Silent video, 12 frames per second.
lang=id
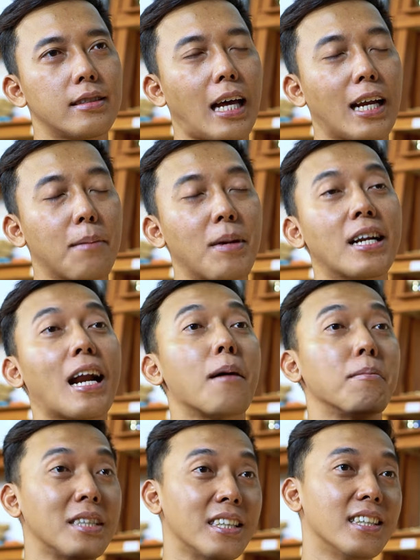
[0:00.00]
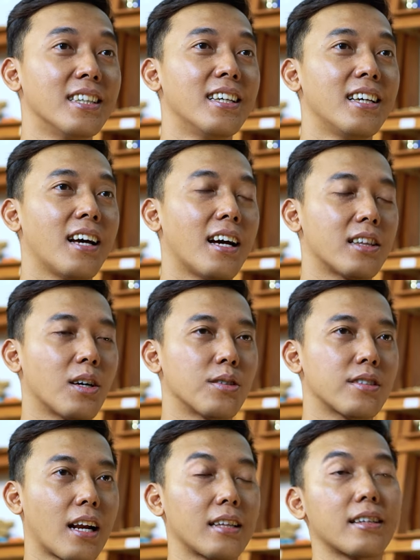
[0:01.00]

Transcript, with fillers: tanaman rami atau serat